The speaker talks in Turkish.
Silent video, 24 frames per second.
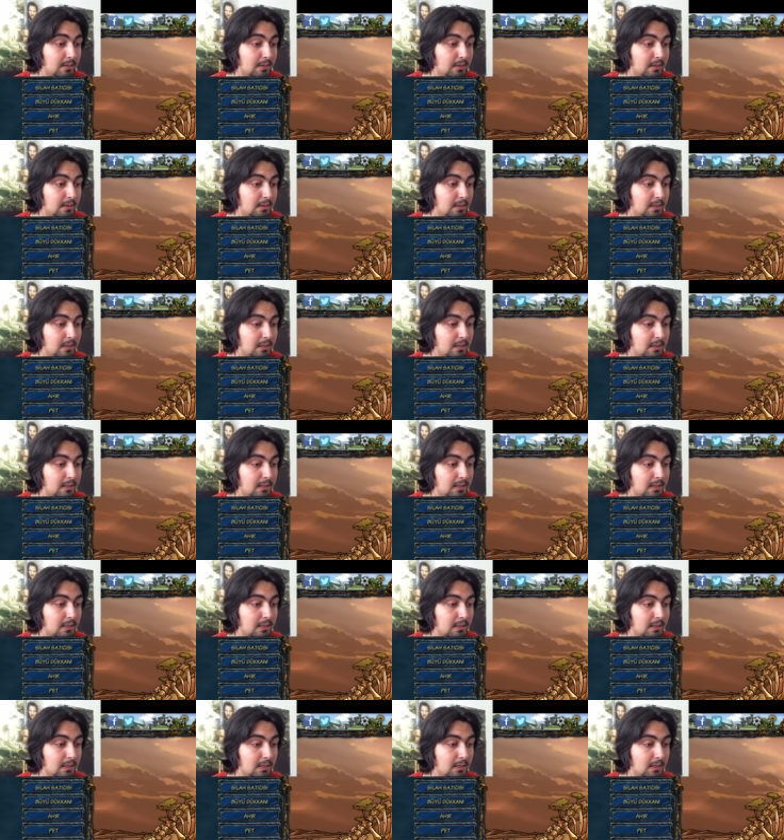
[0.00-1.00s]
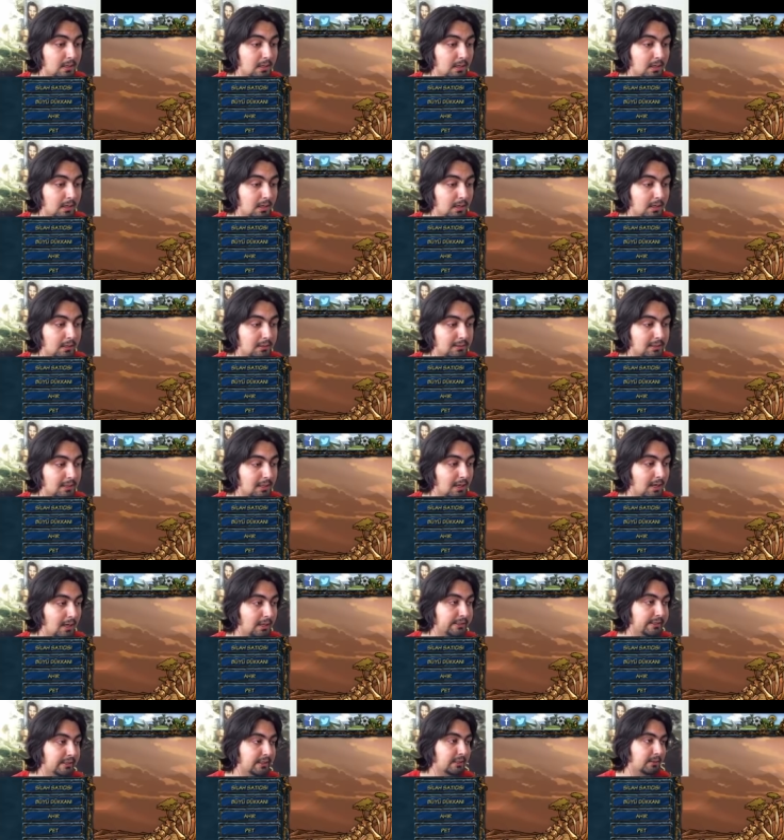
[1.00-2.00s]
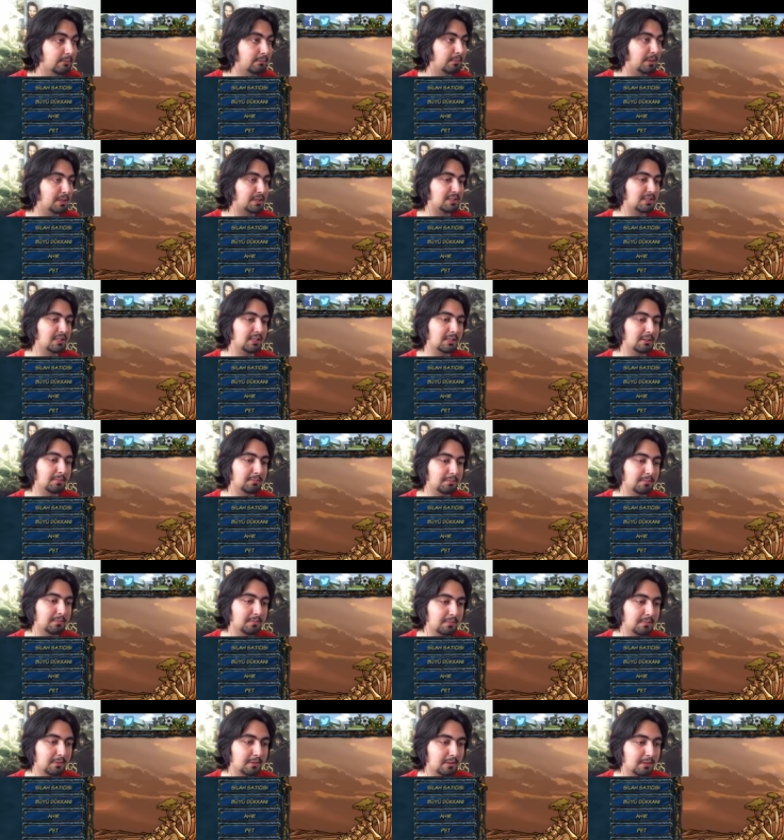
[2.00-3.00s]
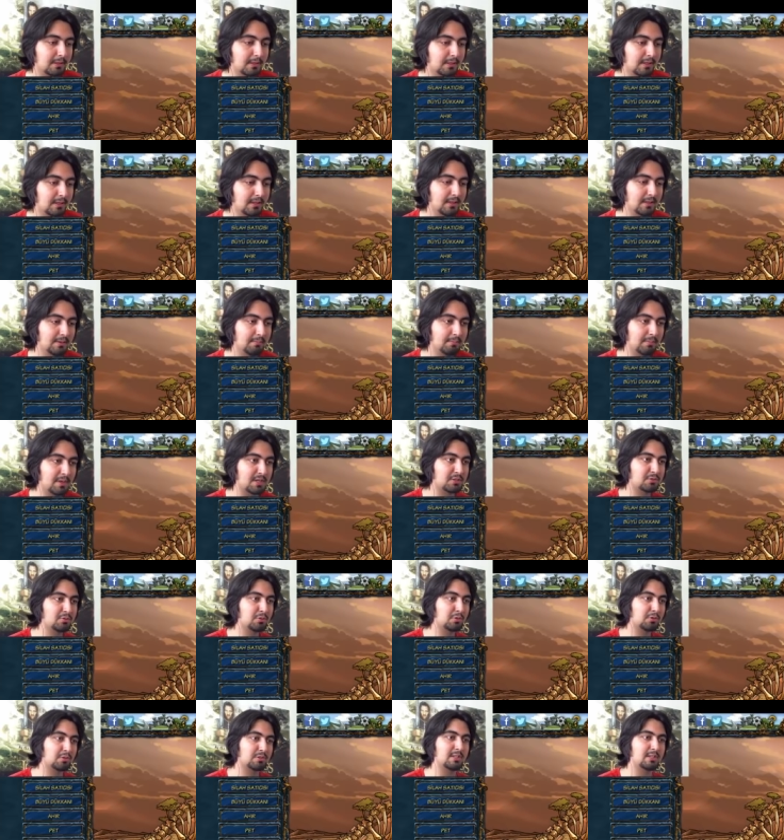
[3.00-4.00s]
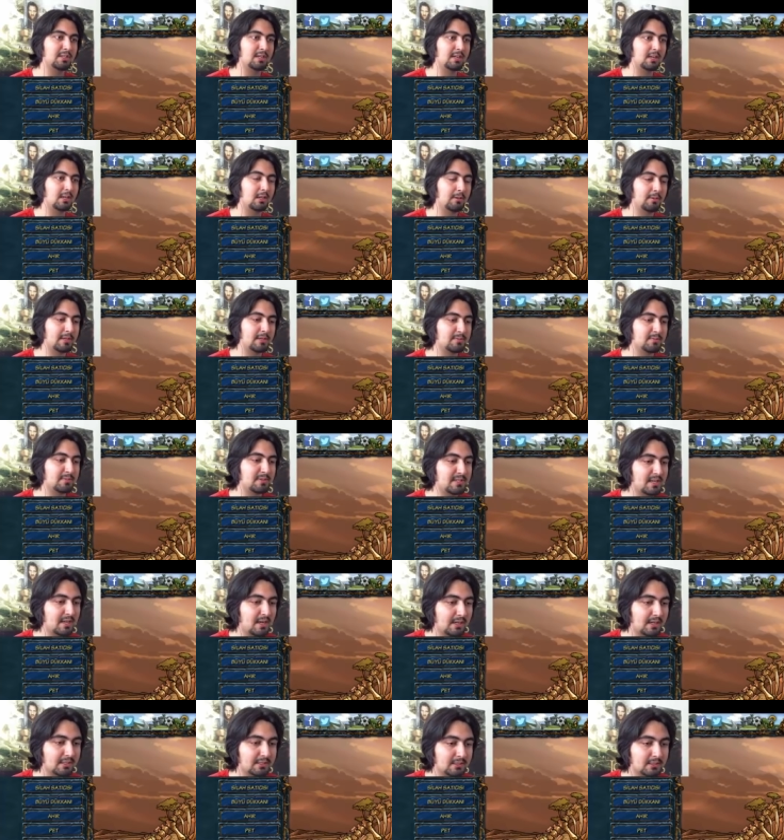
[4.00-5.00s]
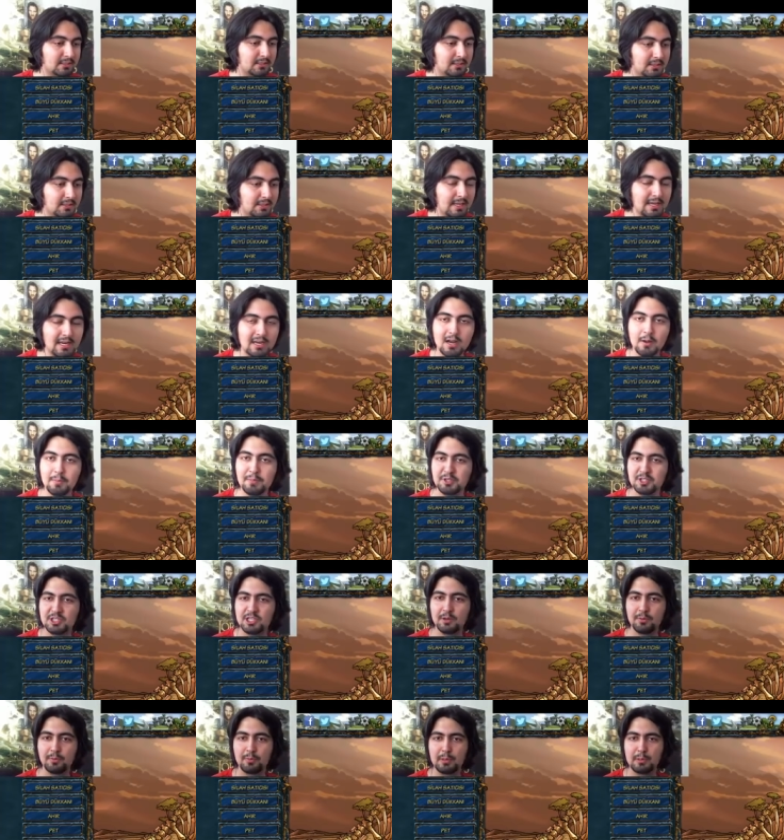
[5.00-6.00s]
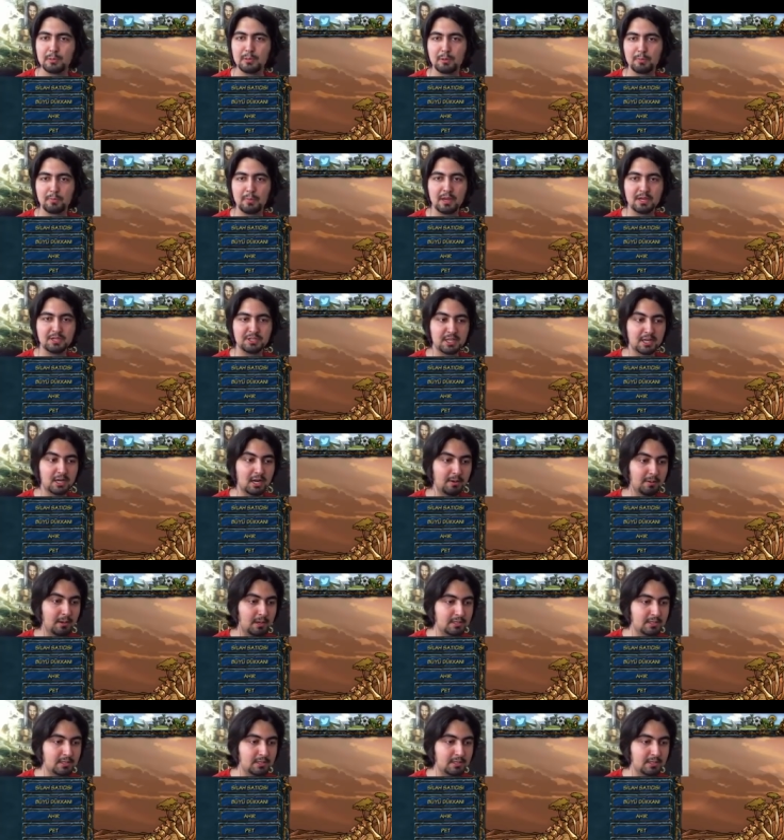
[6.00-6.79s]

7 6. Hadi başlayalım. Başlıyoruz. İnanılmaz bir seyahat. Neyle kapışacağımı bilmiyorum. Ejderha mı